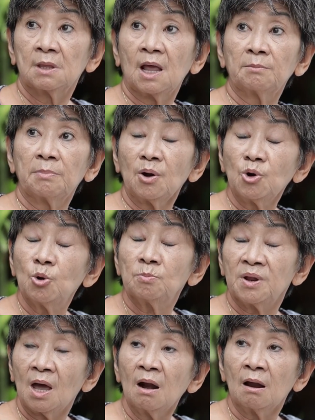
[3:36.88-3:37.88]
อย่างพ่อหนุ่ม
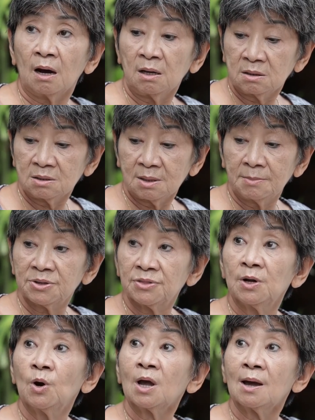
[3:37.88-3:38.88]
เนี่ยเหรอจะมา
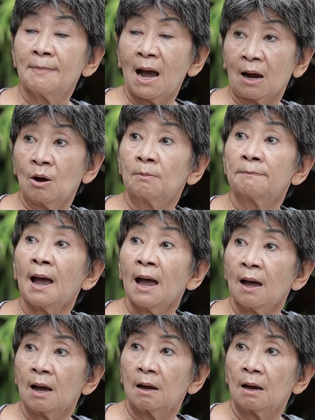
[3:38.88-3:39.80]
ซื้อรถกระบะของป้า